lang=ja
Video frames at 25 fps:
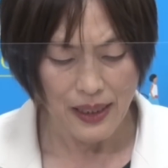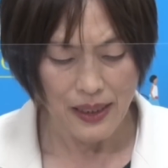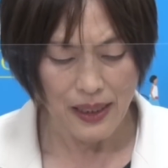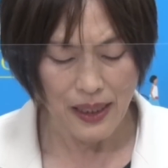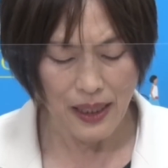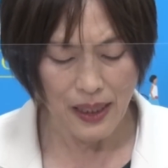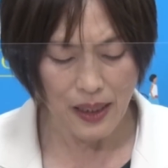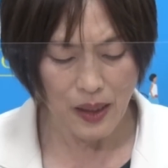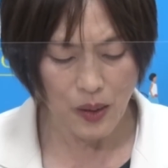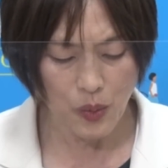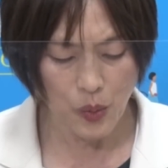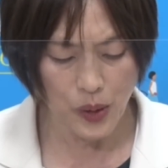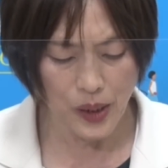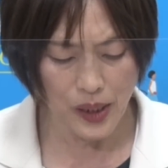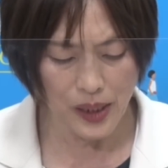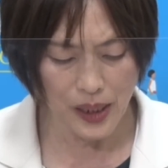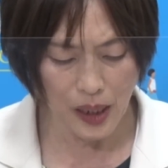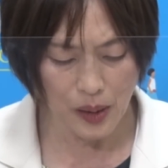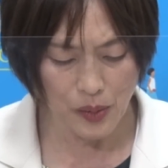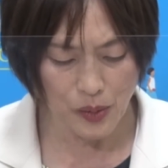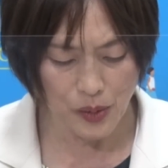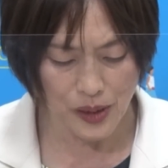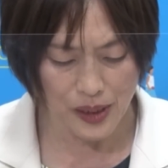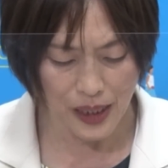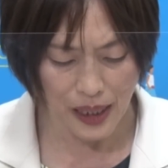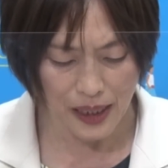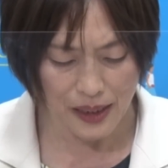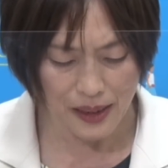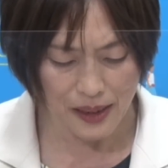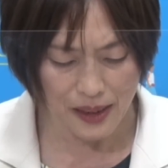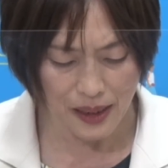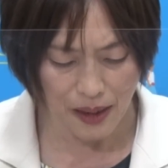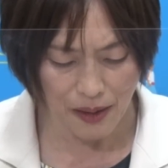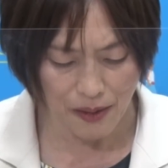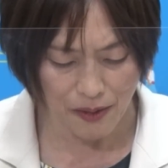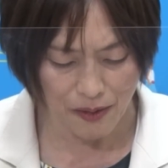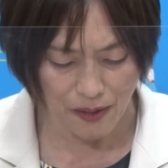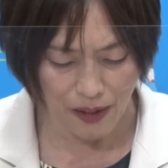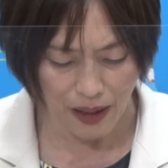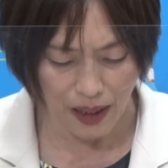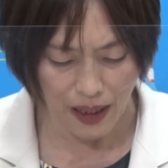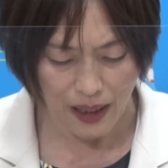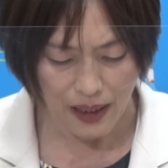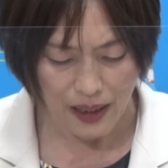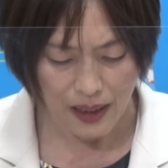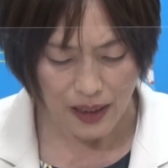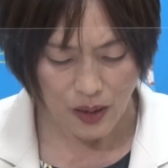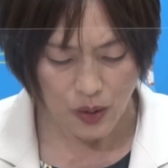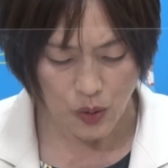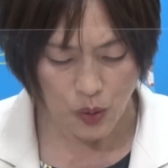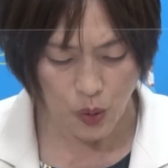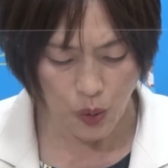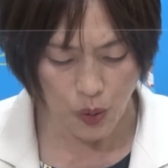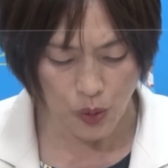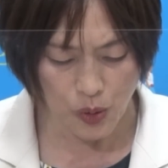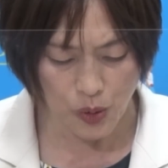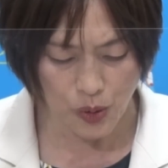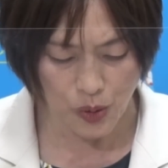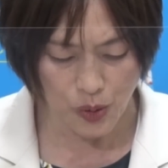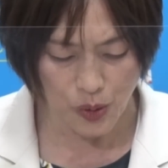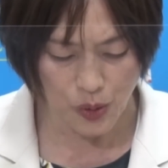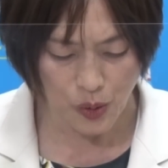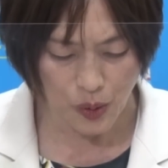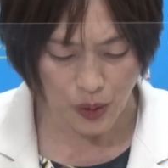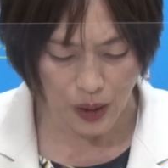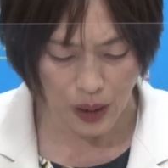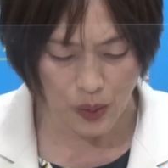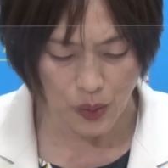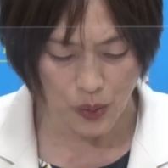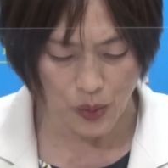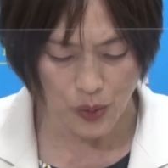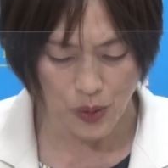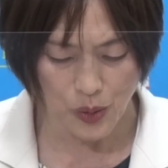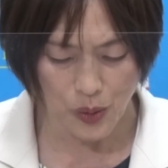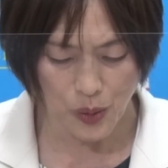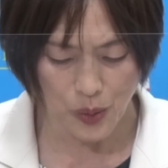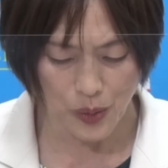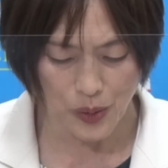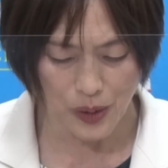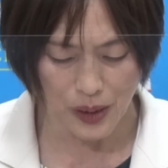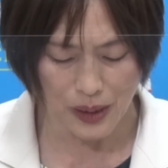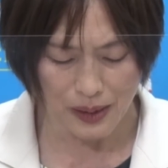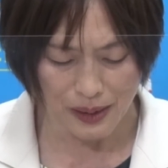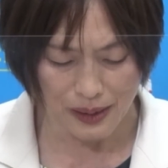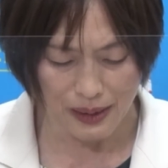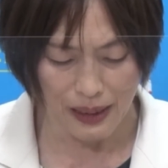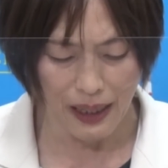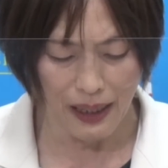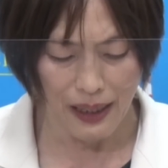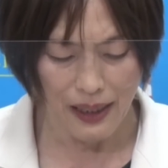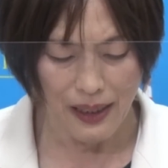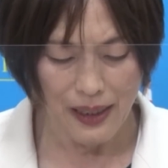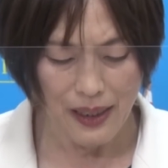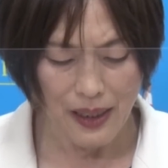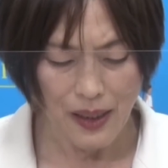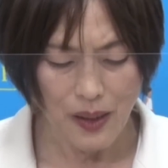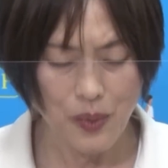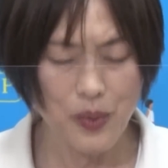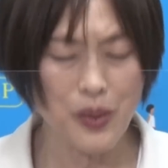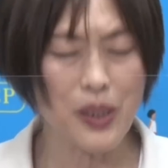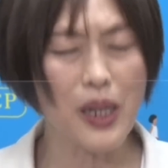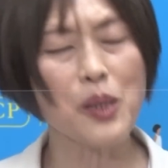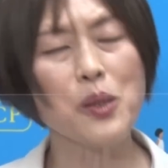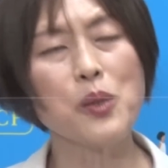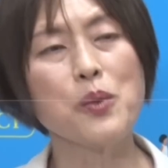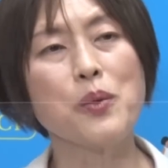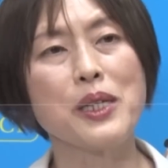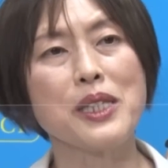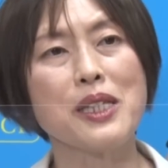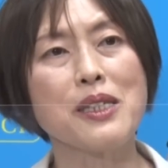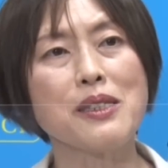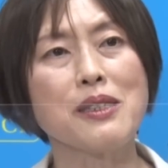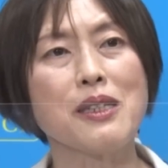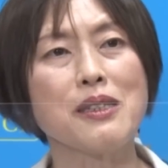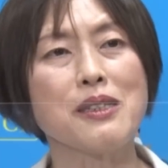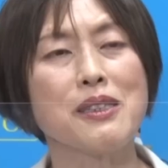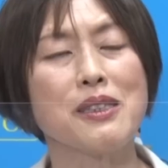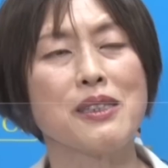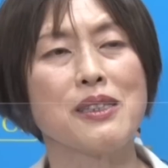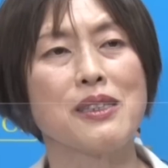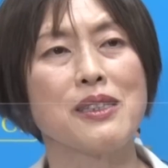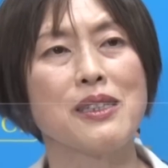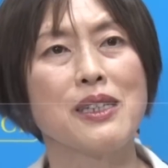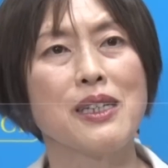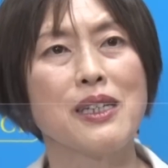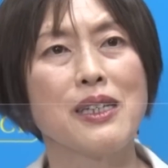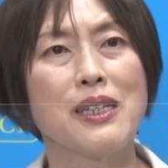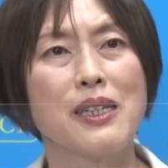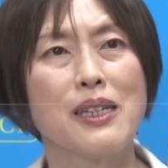でこれらの財源はどうするのかということですがこれはあの私たち、